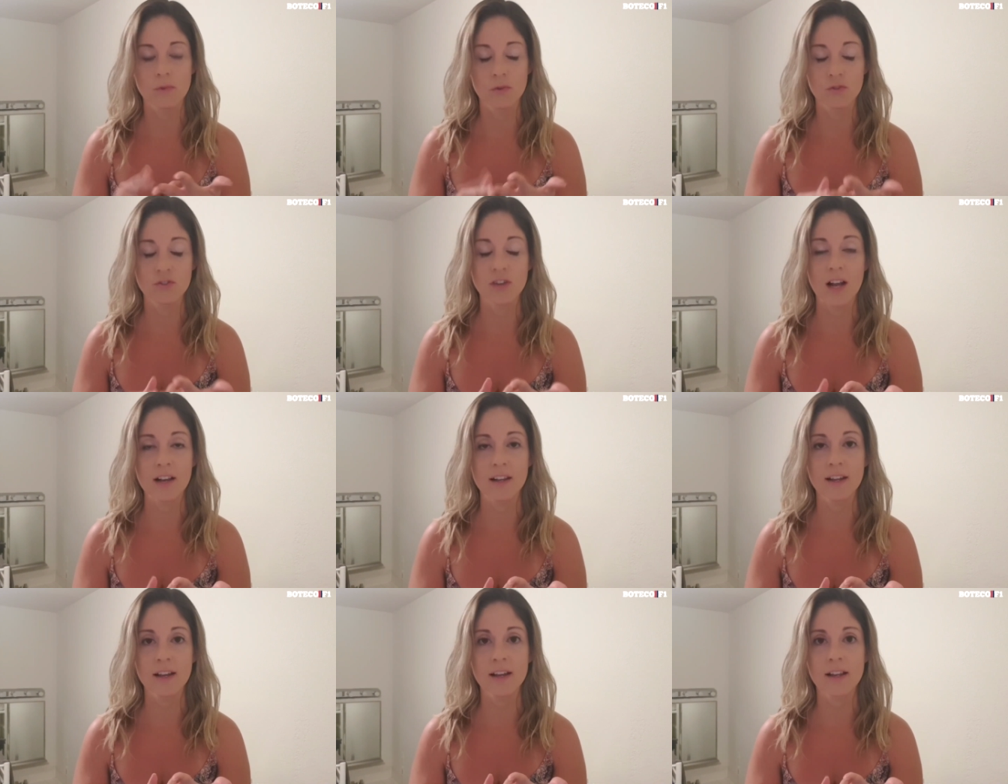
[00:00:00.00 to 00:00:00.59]
o
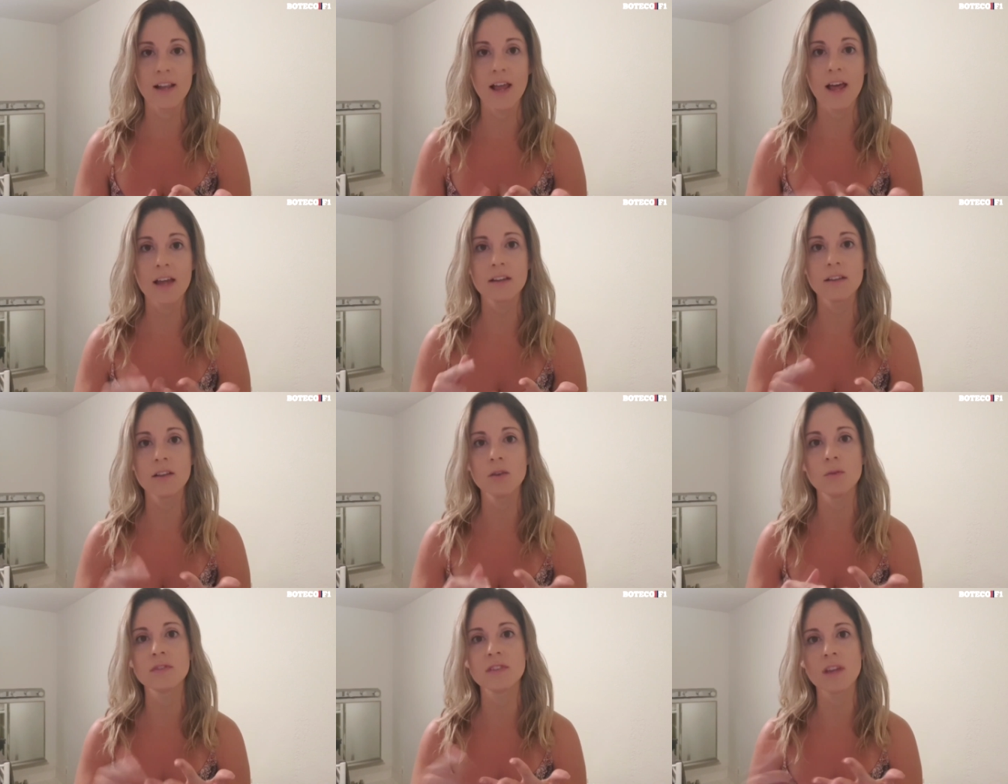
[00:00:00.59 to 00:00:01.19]
Charles
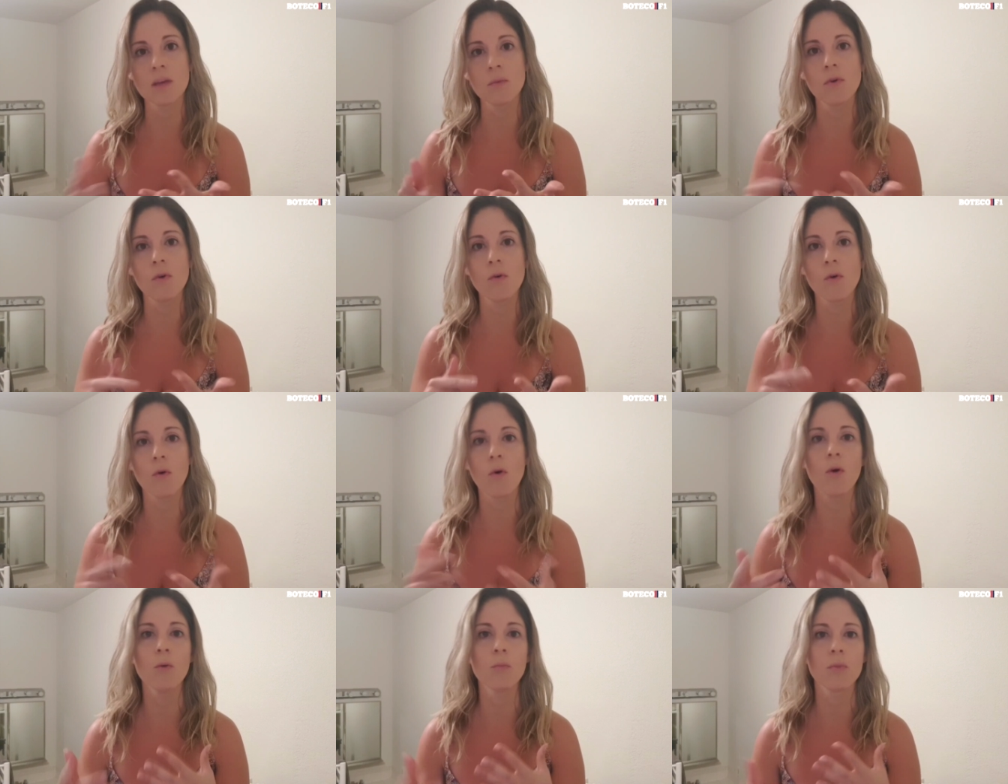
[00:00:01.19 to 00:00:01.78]
Leclerc e o Esteban
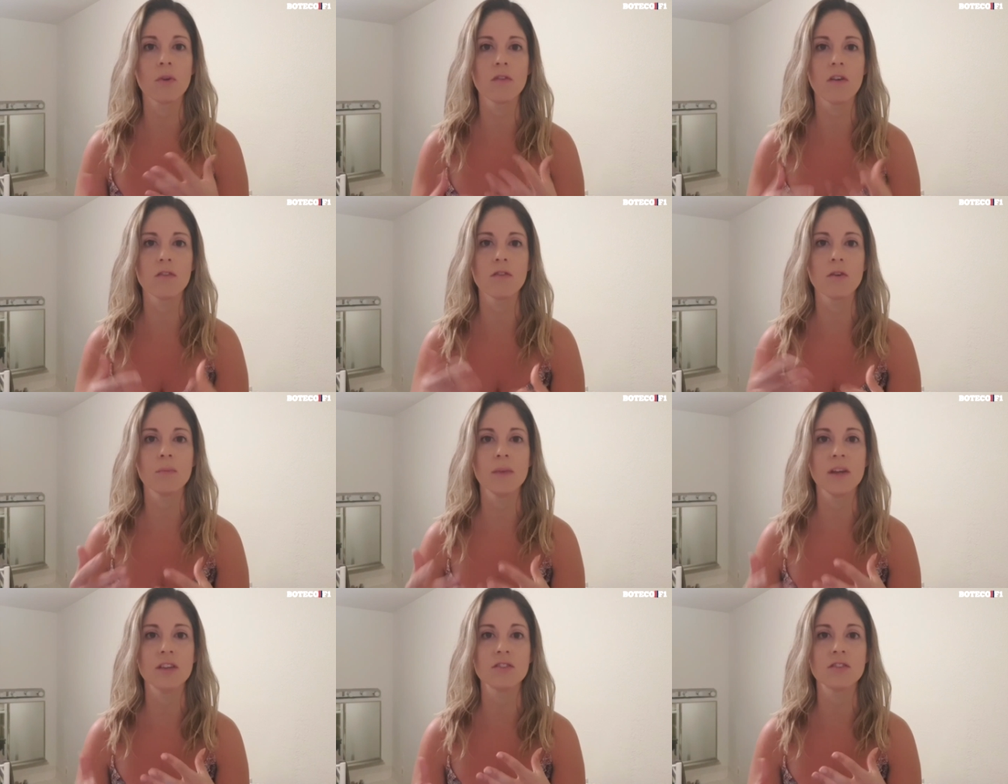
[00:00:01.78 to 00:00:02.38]
Ocon,
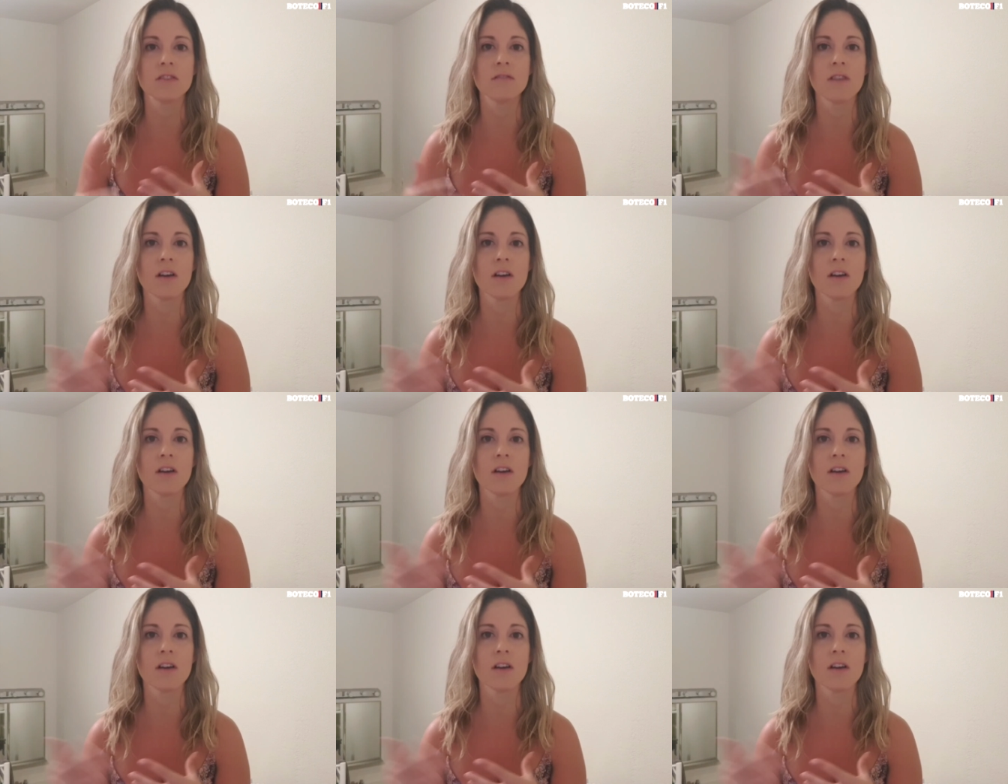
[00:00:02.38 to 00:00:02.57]
provavelmente